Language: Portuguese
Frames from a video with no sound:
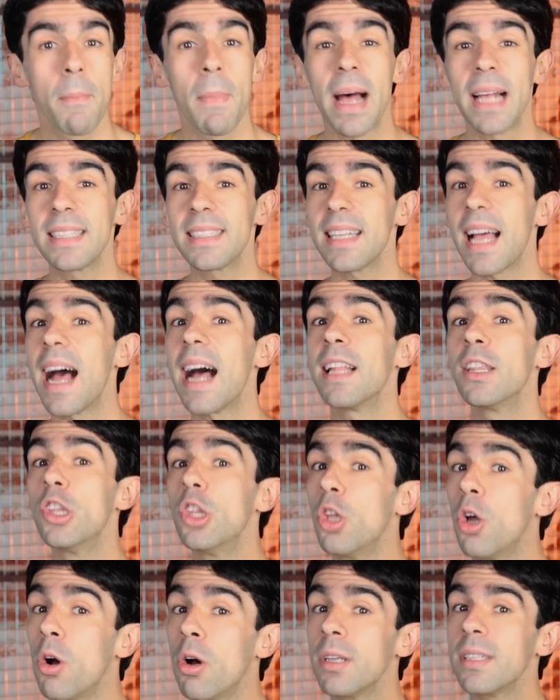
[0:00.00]
mas a
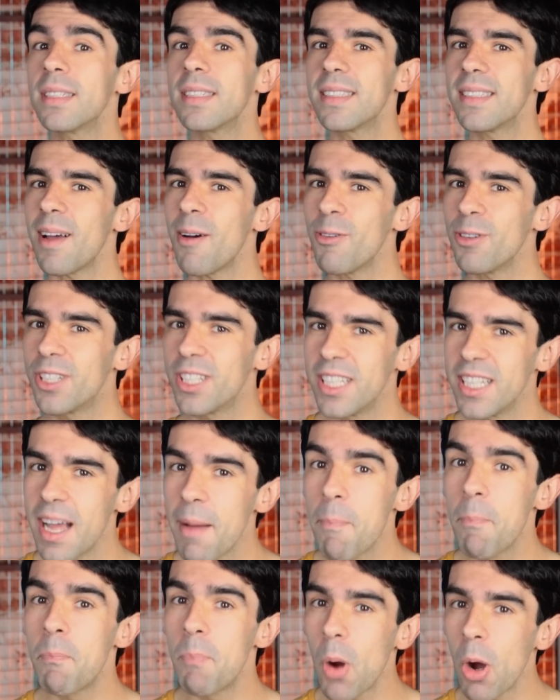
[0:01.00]

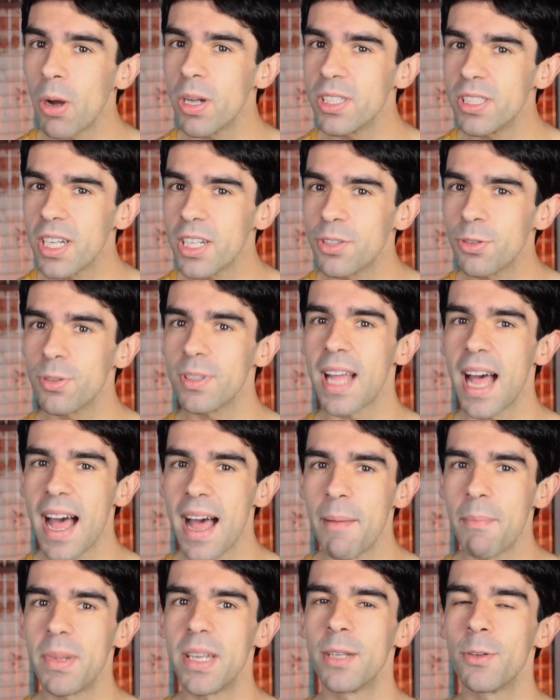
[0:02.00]
nostalgia pode
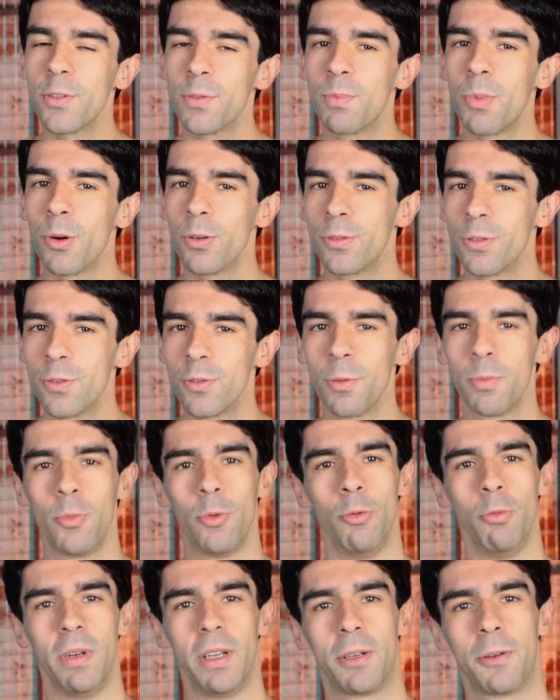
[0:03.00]
ajudar a abrir os bolsos do
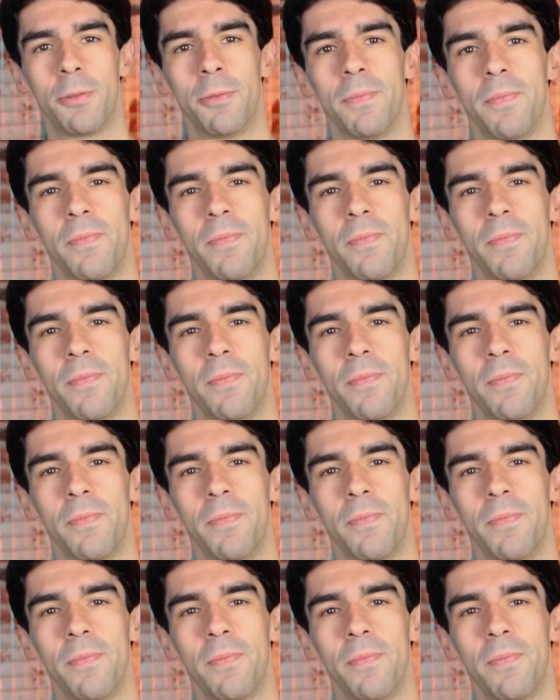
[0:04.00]
público.